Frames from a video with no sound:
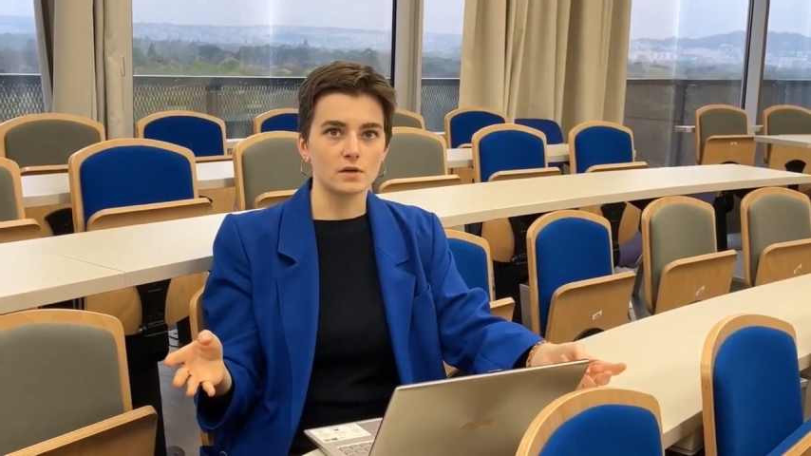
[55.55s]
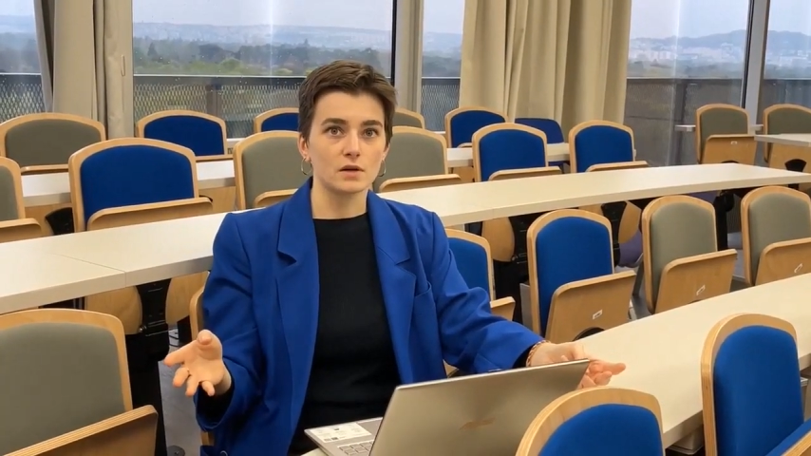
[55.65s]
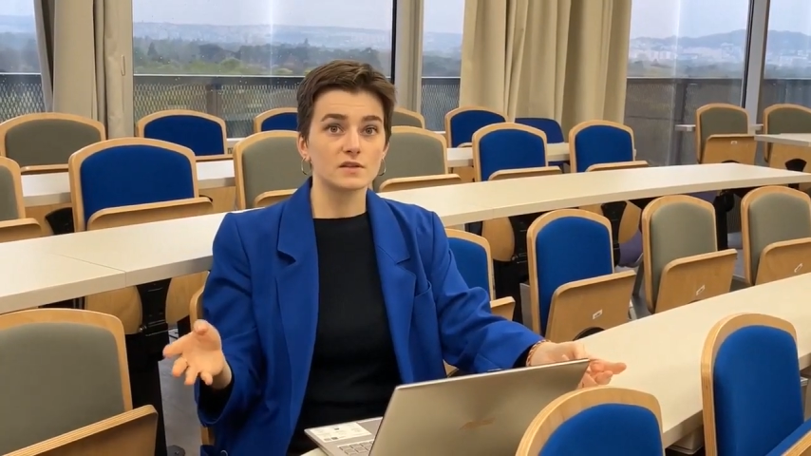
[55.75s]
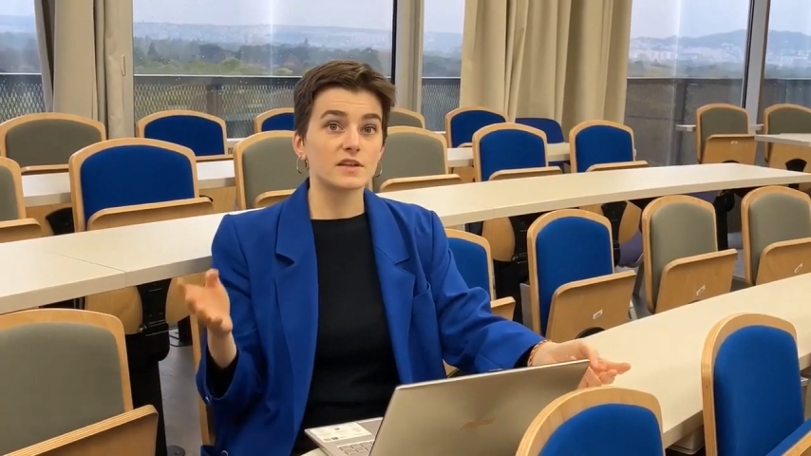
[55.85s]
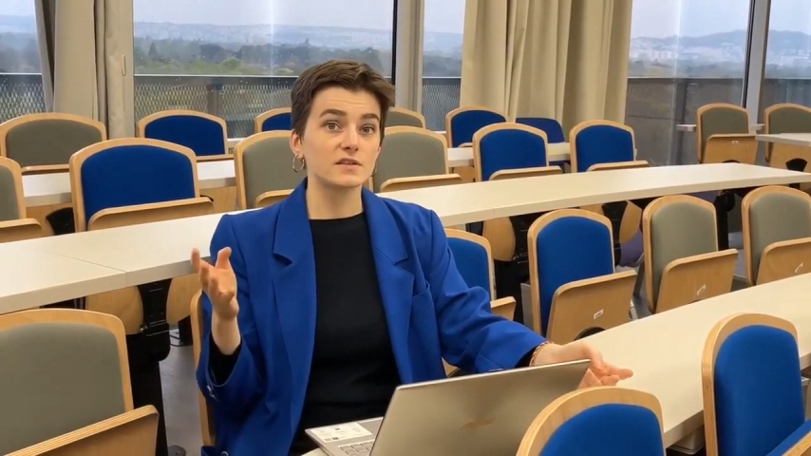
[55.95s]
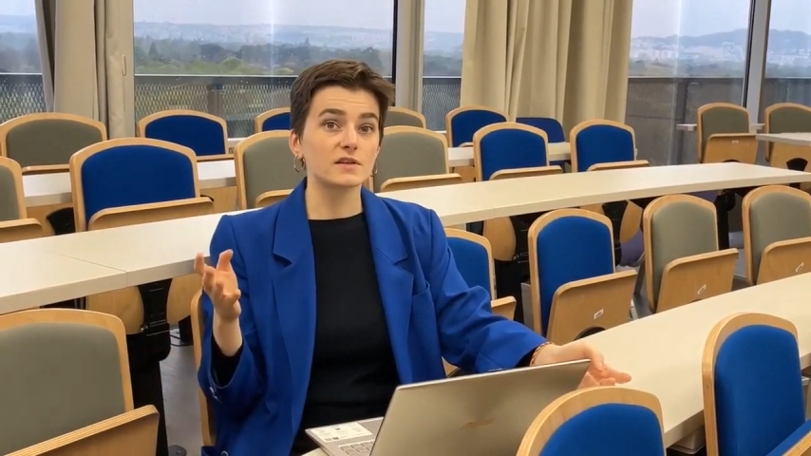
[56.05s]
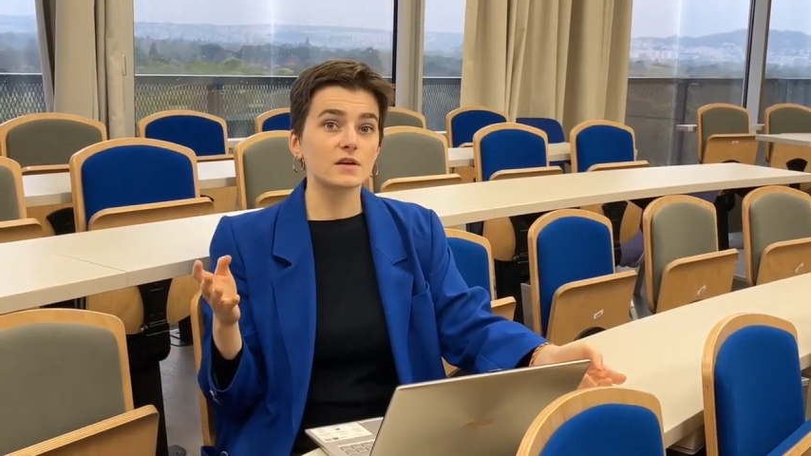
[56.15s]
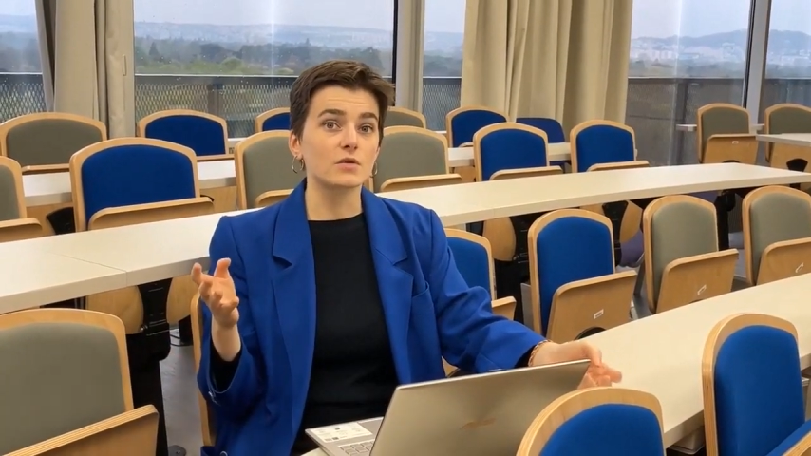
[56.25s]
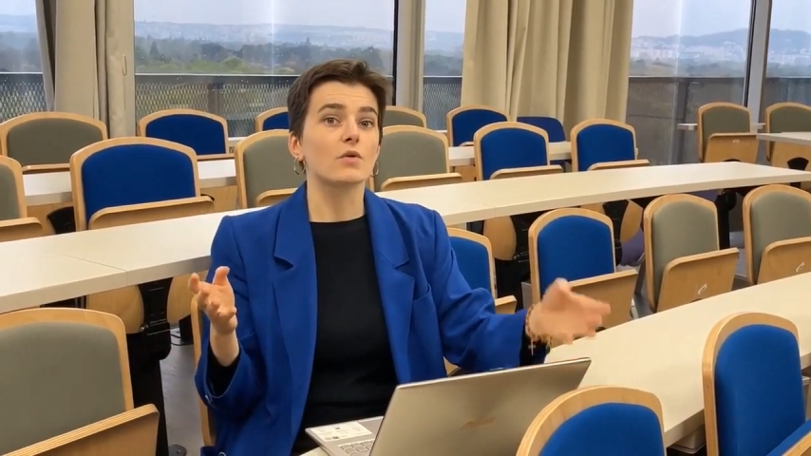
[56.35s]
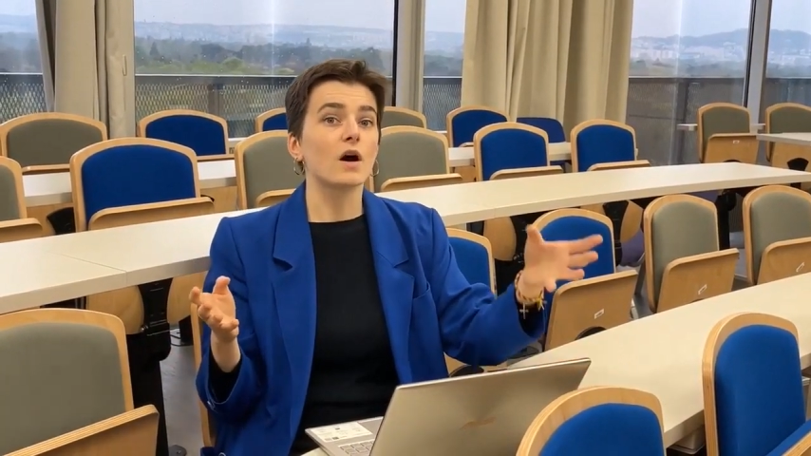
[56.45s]
C'est-à-dire
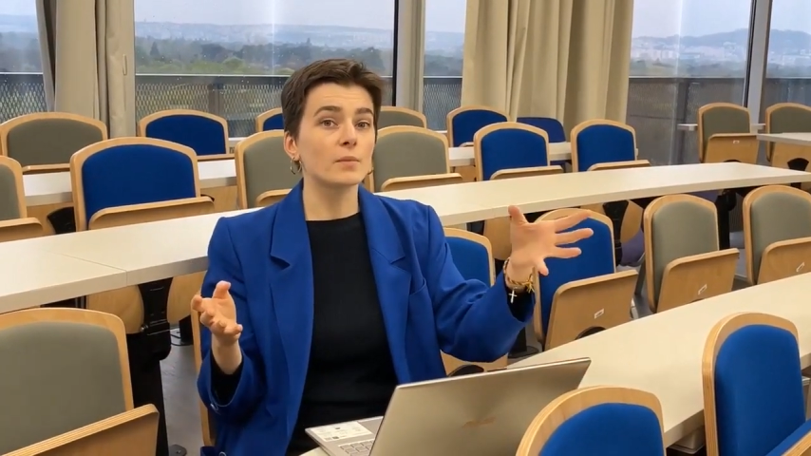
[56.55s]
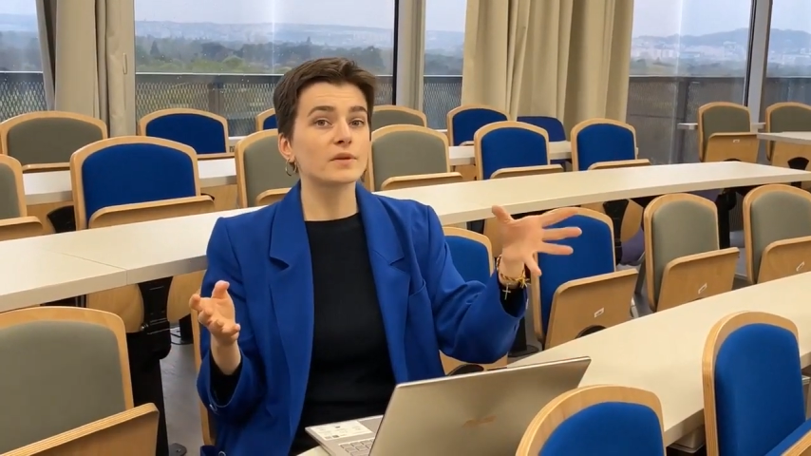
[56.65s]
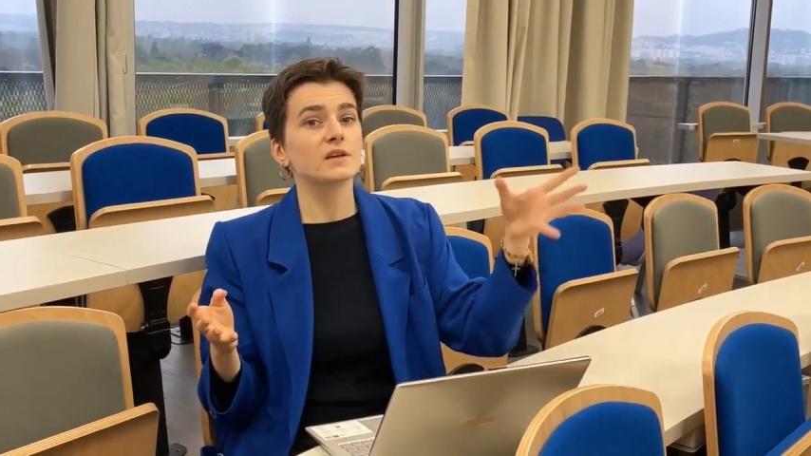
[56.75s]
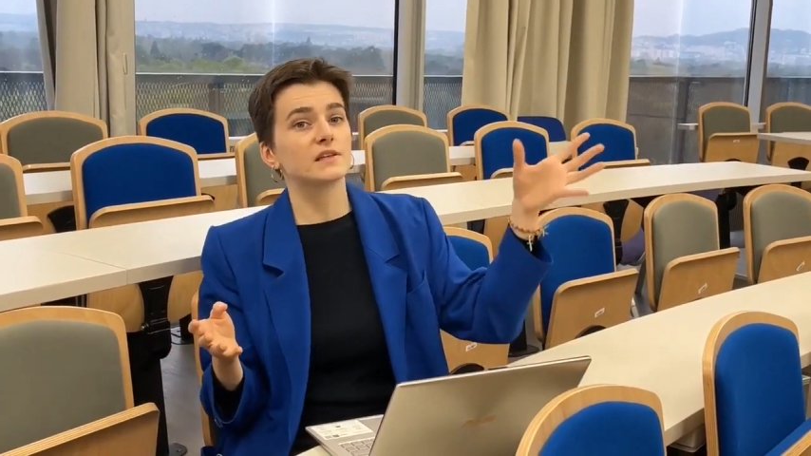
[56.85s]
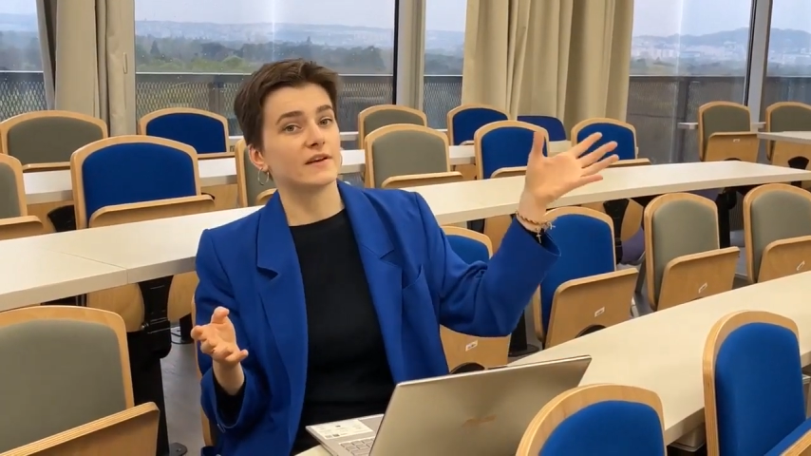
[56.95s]
qu'un bien qui